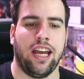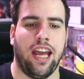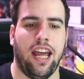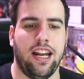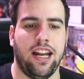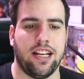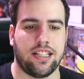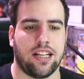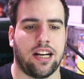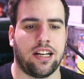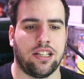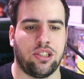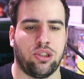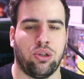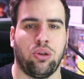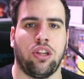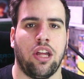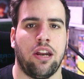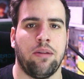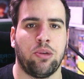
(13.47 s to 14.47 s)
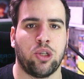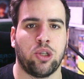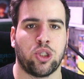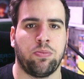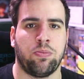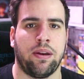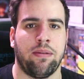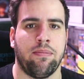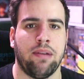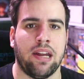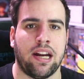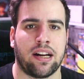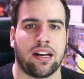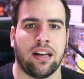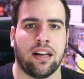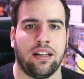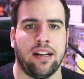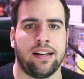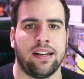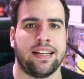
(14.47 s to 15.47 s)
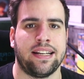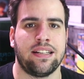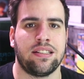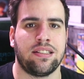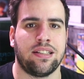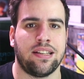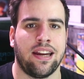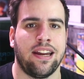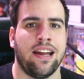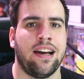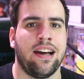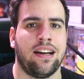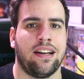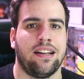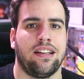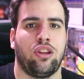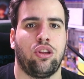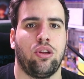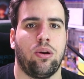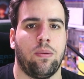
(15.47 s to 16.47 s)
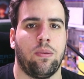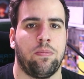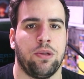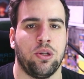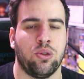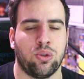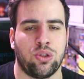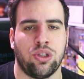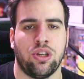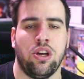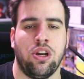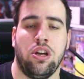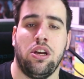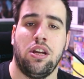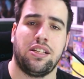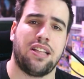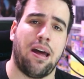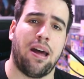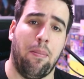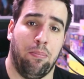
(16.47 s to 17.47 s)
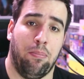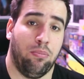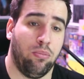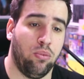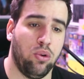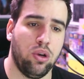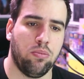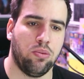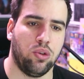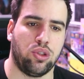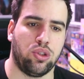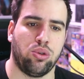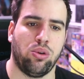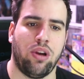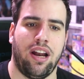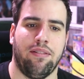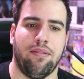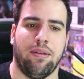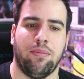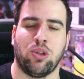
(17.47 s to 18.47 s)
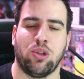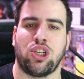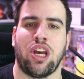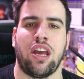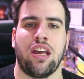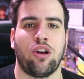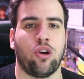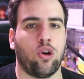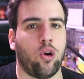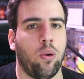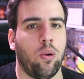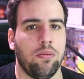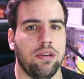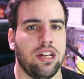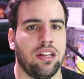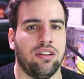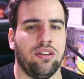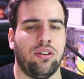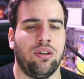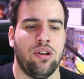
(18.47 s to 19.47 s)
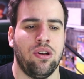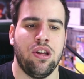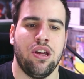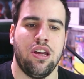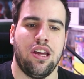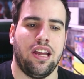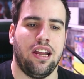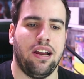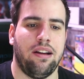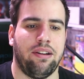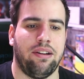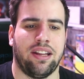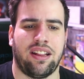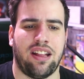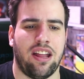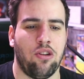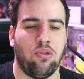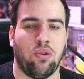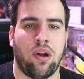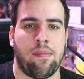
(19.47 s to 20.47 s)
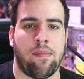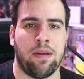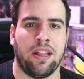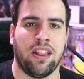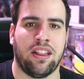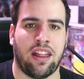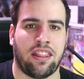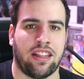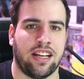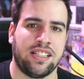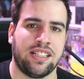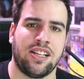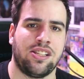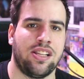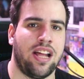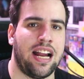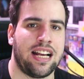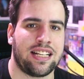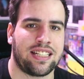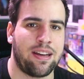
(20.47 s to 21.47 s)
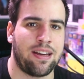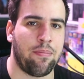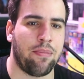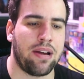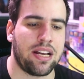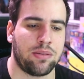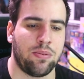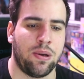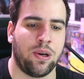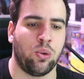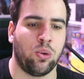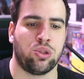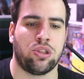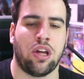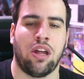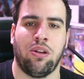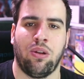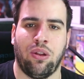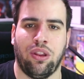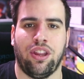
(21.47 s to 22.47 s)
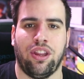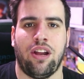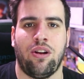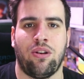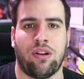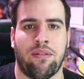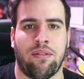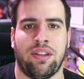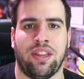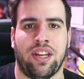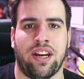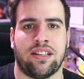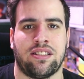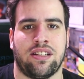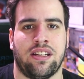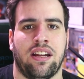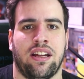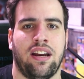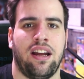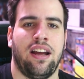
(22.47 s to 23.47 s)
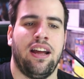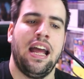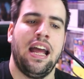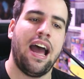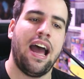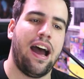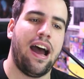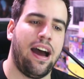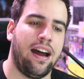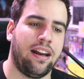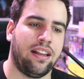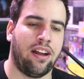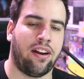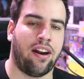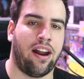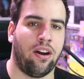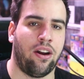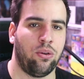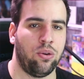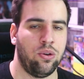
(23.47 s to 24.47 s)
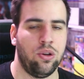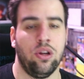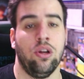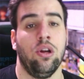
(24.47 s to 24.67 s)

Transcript: En este caso tenemos primera carta que sería Tropius. Está muy muy chula, le vemos ahí comiendo y la verdad tiene una pintaza. Esta es de las que más me ha gustado de lo que vendría a ser arte raro.